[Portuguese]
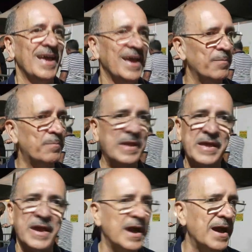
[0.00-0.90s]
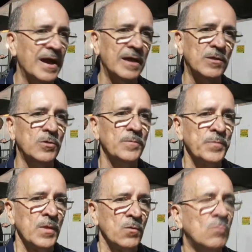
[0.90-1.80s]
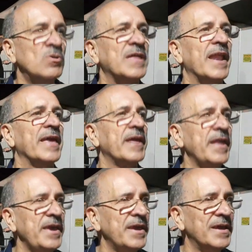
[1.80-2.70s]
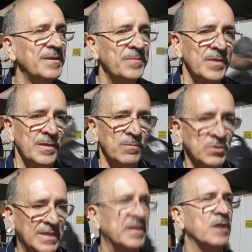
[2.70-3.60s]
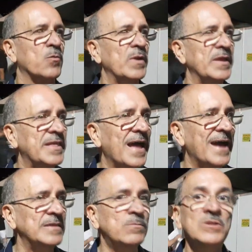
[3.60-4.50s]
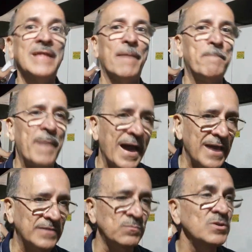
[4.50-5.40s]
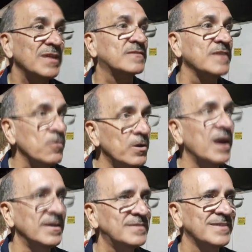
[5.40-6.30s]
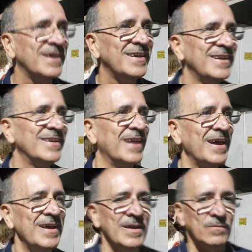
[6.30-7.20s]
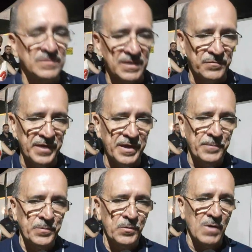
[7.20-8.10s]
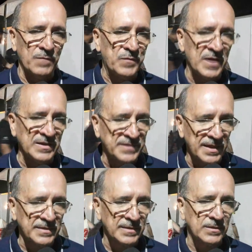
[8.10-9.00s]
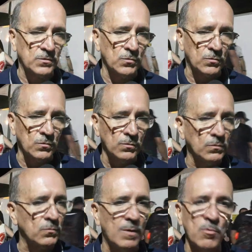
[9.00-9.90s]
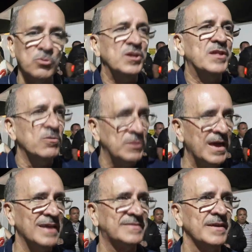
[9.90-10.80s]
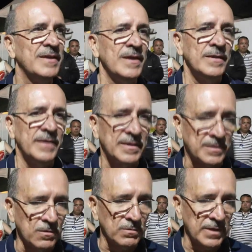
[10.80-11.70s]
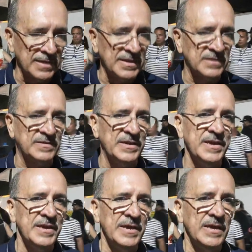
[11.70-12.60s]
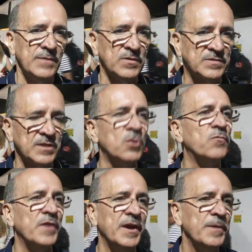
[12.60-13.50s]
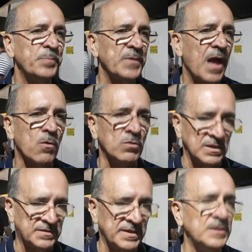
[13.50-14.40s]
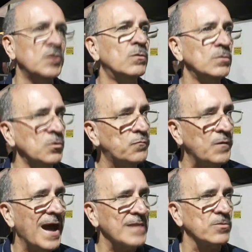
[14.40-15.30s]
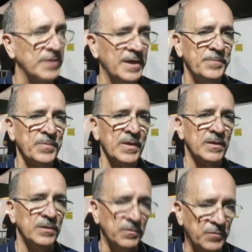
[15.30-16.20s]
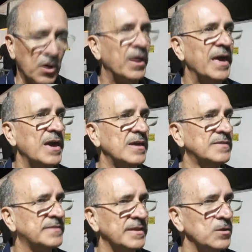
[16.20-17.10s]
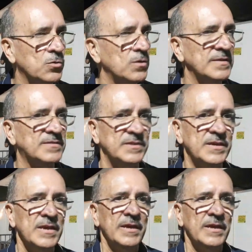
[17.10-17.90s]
é, brincando, com muita alegria, muita tranquilidade, muita paz, muita segurança. Né? Você vê uma festa com, com uma multidão dessa, né, tão grande assim, e você não vê acontecer nenhum, nenhum fato né, de violência, de coisa assim.